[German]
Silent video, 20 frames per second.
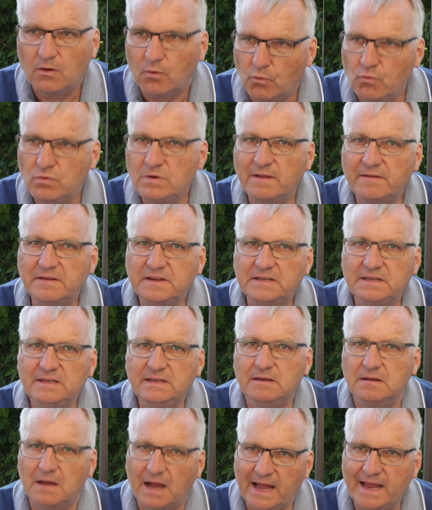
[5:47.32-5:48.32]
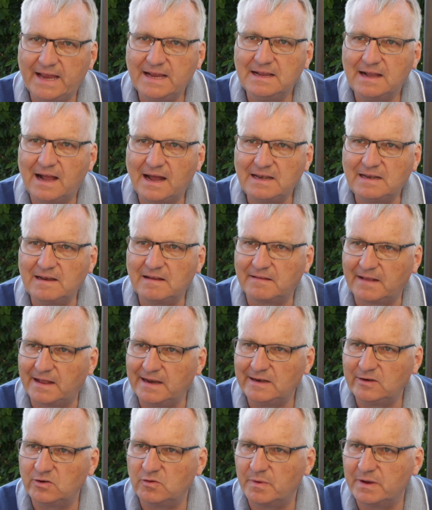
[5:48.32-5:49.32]
Ohne dass ich die Eigenarten des
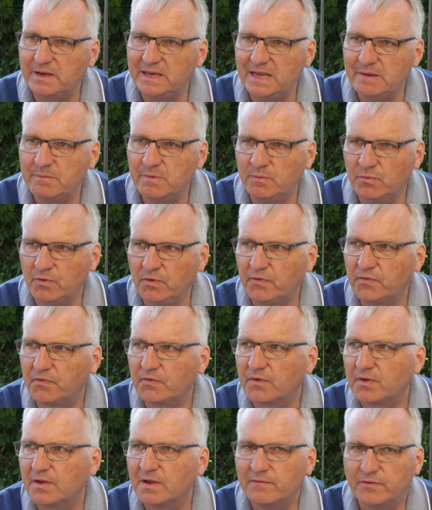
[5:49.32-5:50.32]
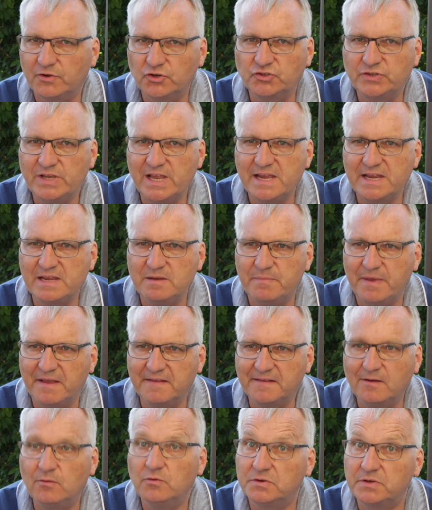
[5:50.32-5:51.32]
anderen übernehmen muss, verstehe ich ihn
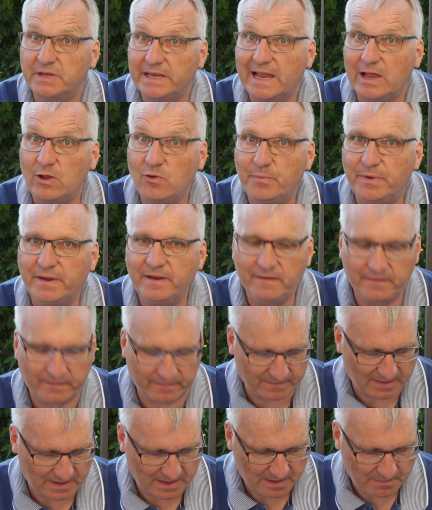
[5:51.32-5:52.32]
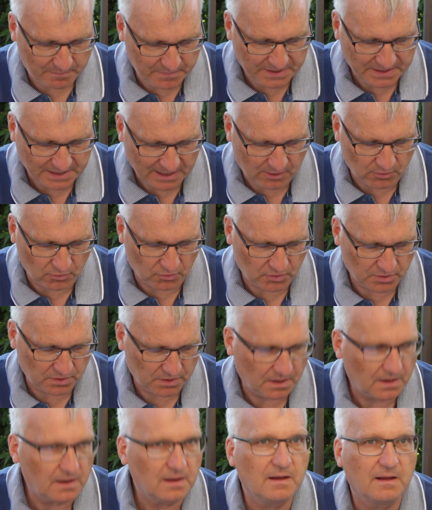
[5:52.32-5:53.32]
besser und er übrigens mich auch.
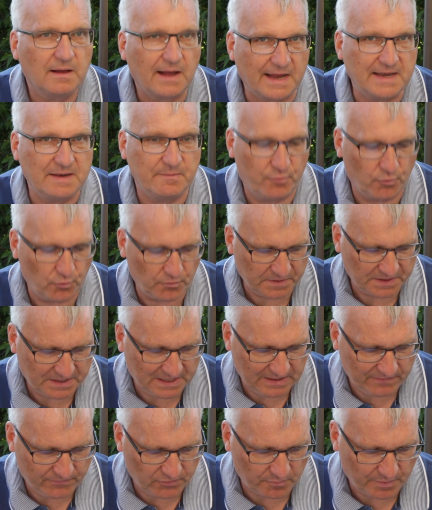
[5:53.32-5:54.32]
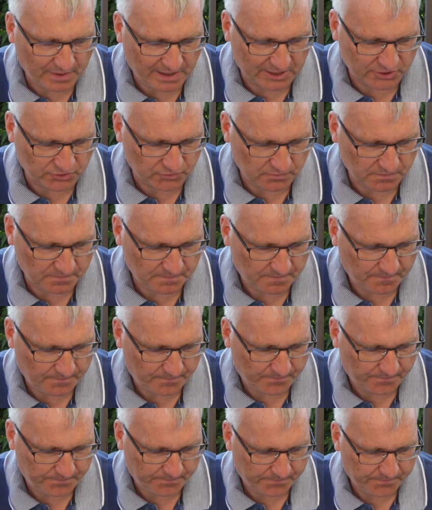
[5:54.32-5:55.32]
Eine positive Überraschung.
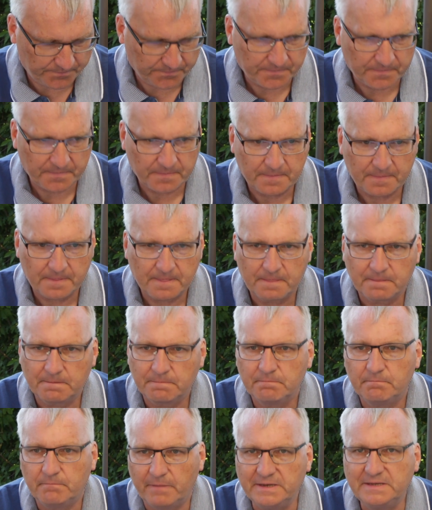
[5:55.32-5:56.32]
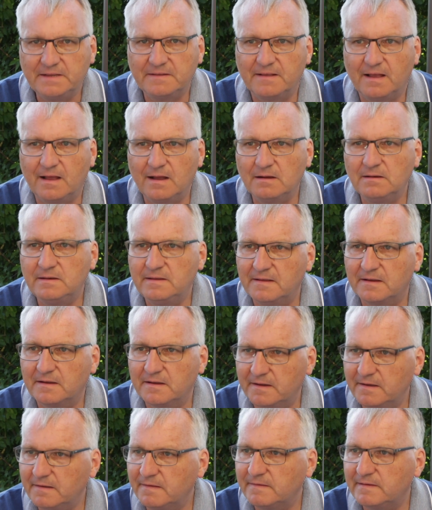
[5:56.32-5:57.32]
Manche sagen, dieser
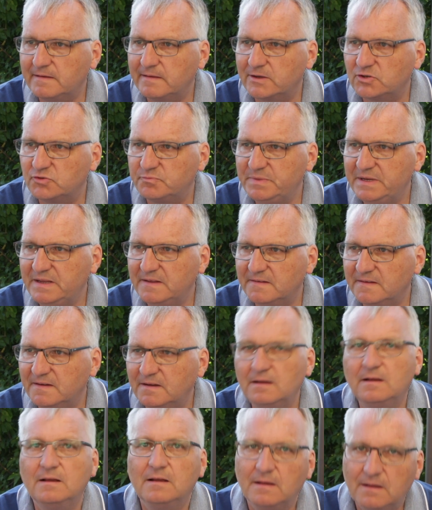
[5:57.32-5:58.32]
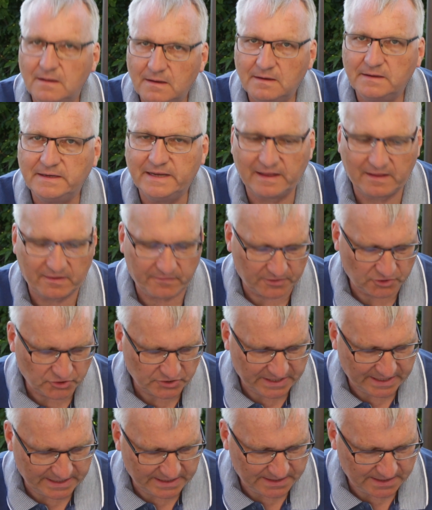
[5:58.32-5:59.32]
Christ, dieser Spießer, jetzt
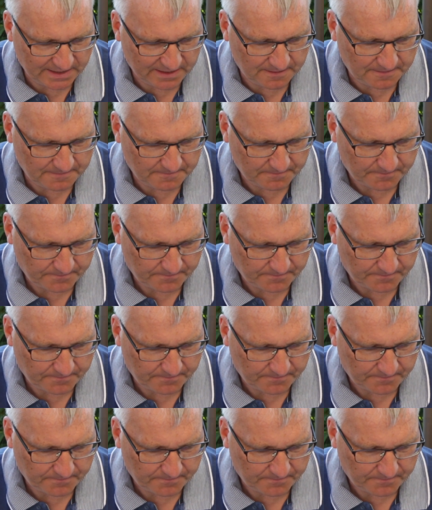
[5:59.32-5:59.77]
verstehe ich ihn.